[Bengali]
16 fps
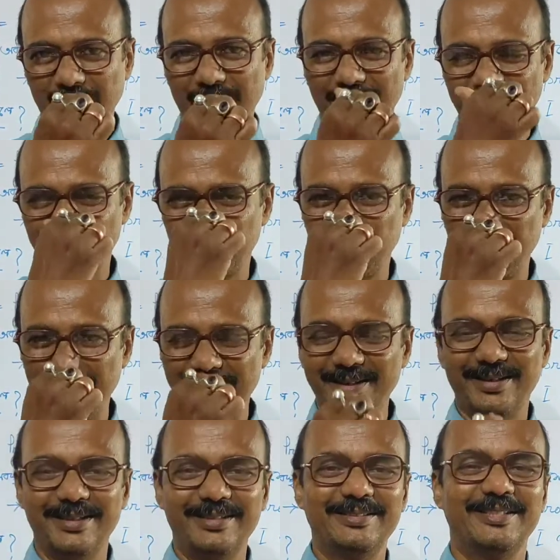একটা সময়
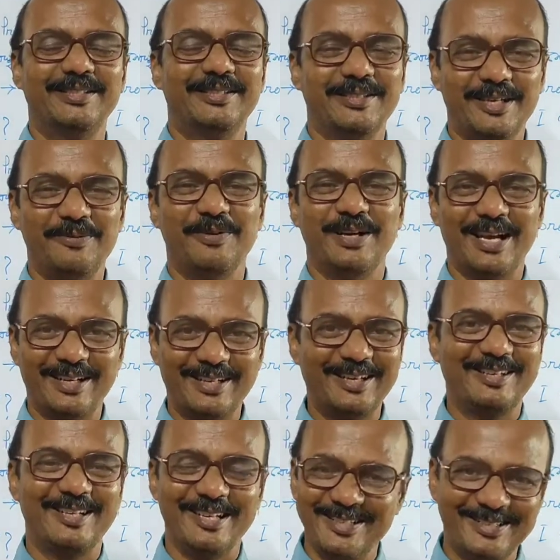গিয়েছে এবং একটা
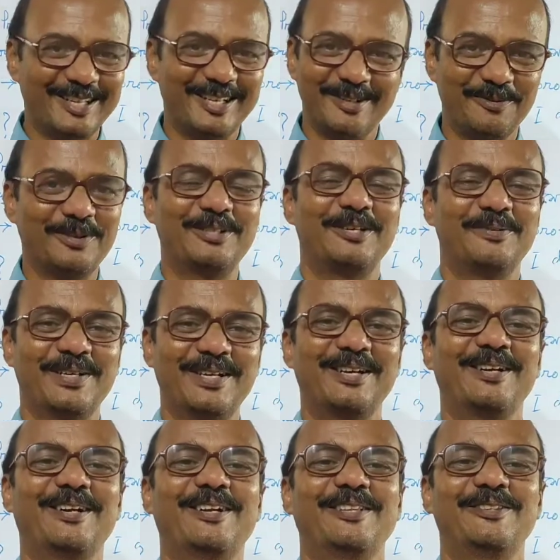টেনশানের মধ্যে আমাকে
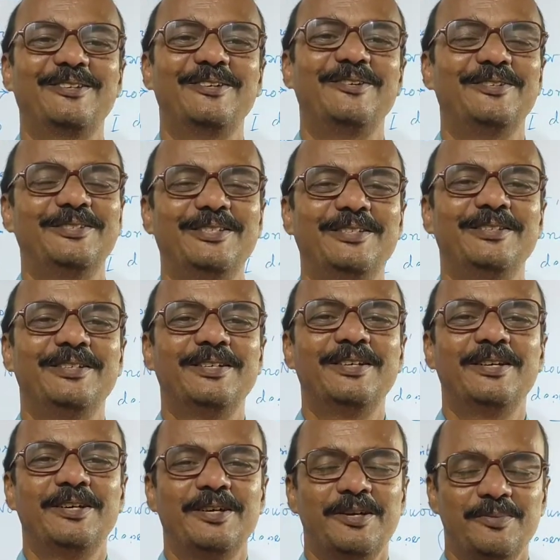কাটাতে হয়েছে
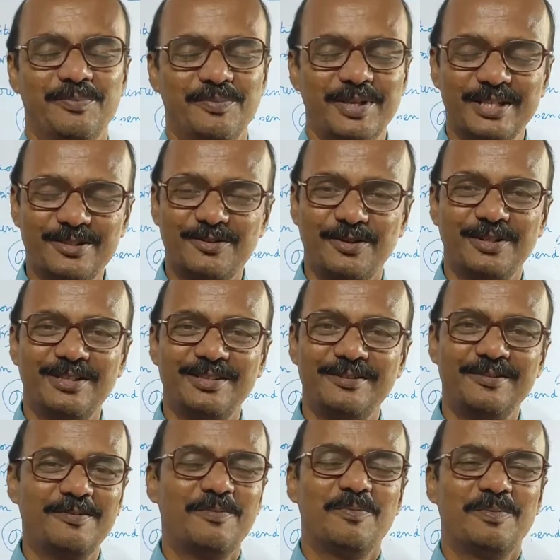বেশ কদিন
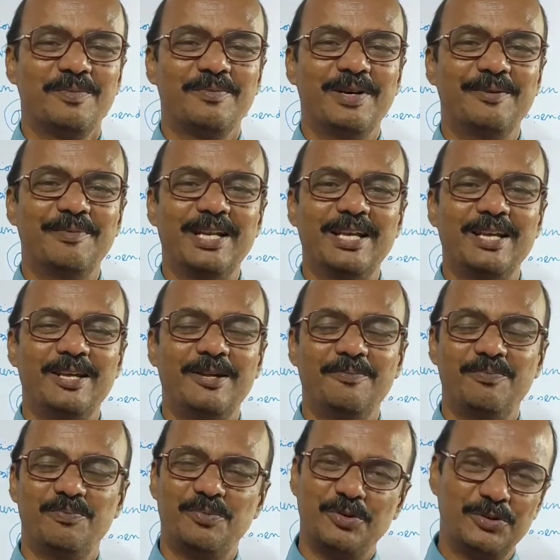মানে
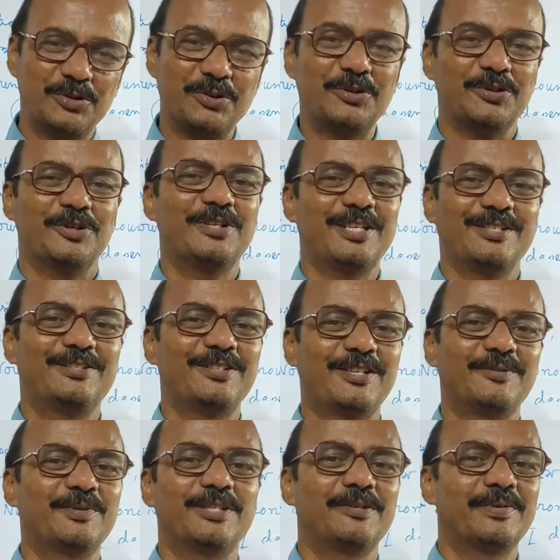প্রচণ্ড
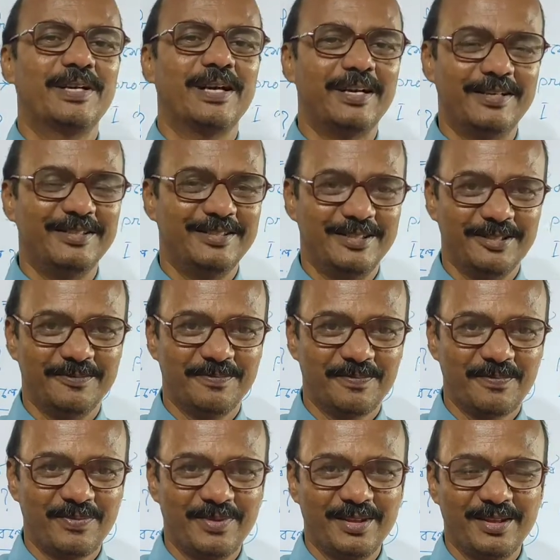টেনশানের মধ্যে আমি কাটিয়েছি
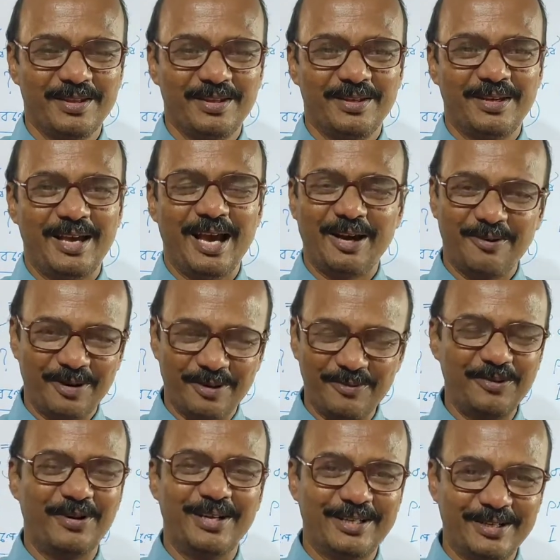এখন
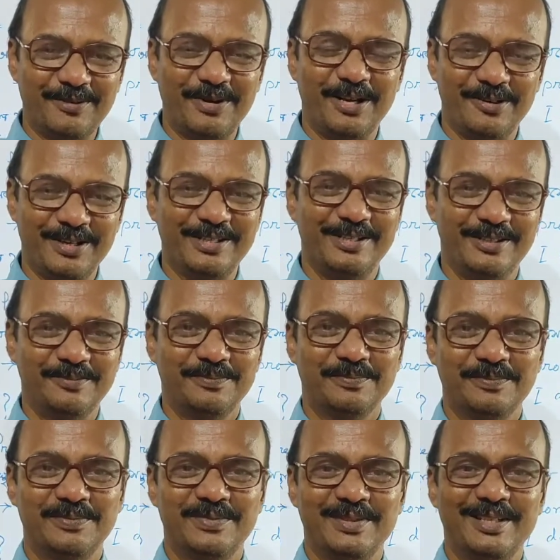আমি অনেকটা ভালো আছি
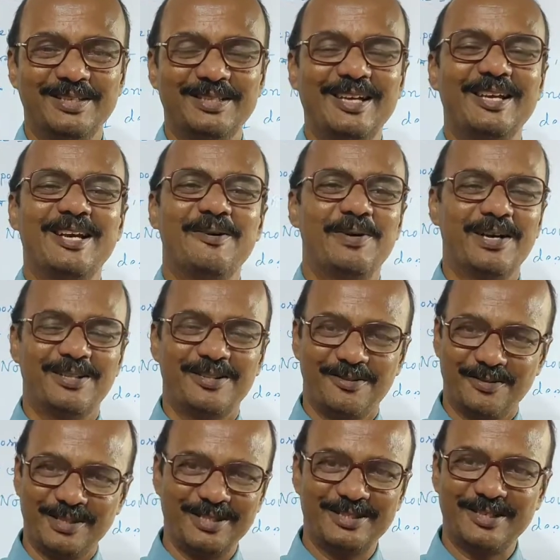তাই আবার
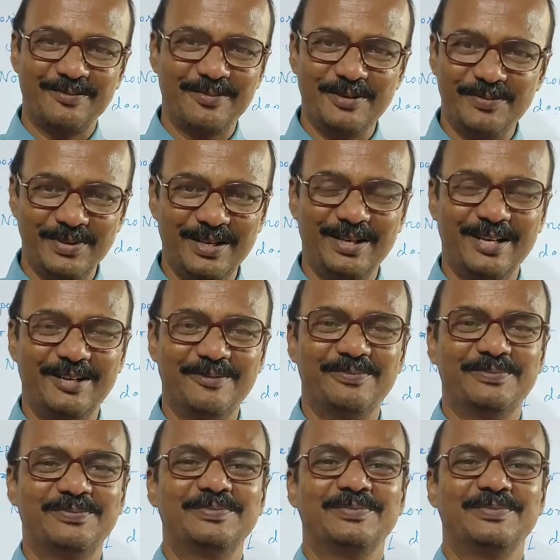তোমাদের সামনে ফিরে এলাম